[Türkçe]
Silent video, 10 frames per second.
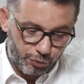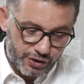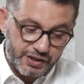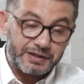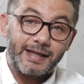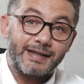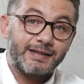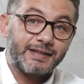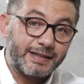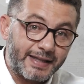Bu
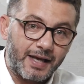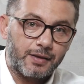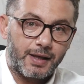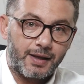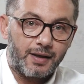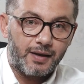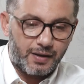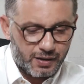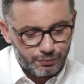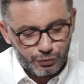çeşitlendirirken de
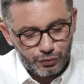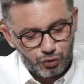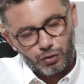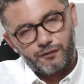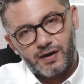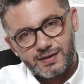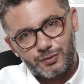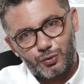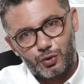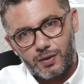bu çok
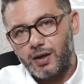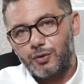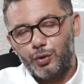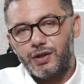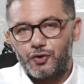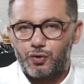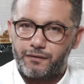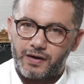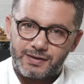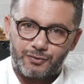fazla düş A coin'i
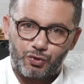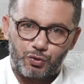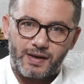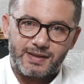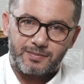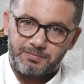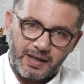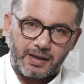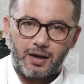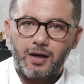çok fazla düşmez.
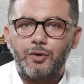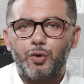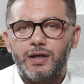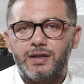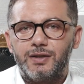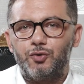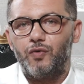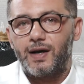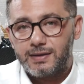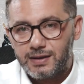Yani A coin'ini
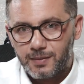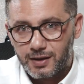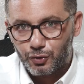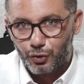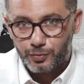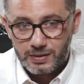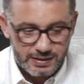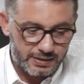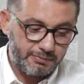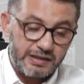güvenli liman
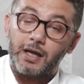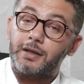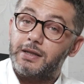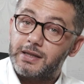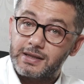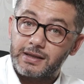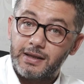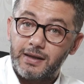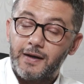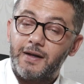görmesi, bir tane
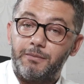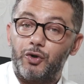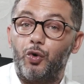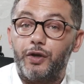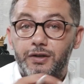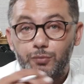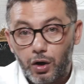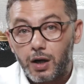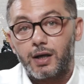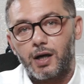riskli bir coin
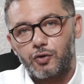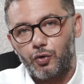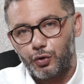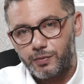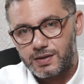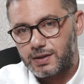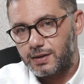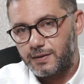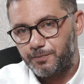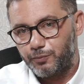muhakkak
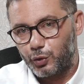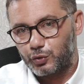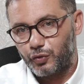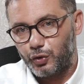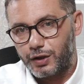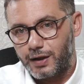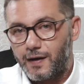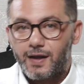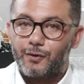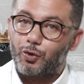koyması portföyüne.
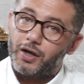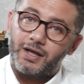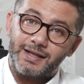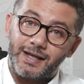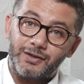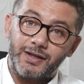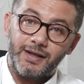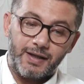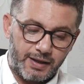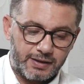Koyarken
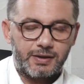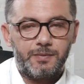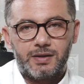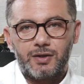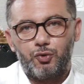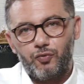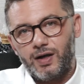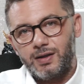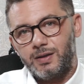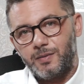de e tabii ki
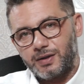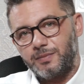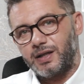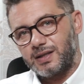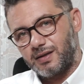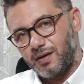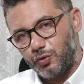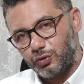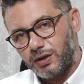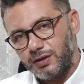güvenli limana biraz daha
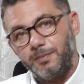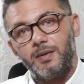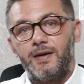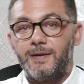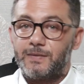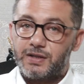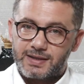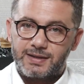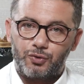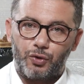yüklü alım,
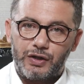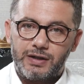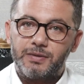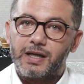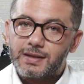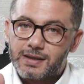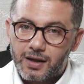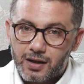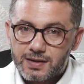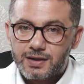riskli coin'i biraz
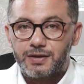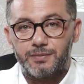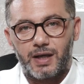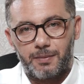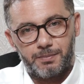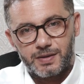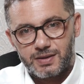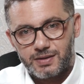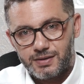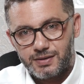daha azalım
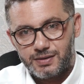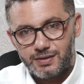yapması.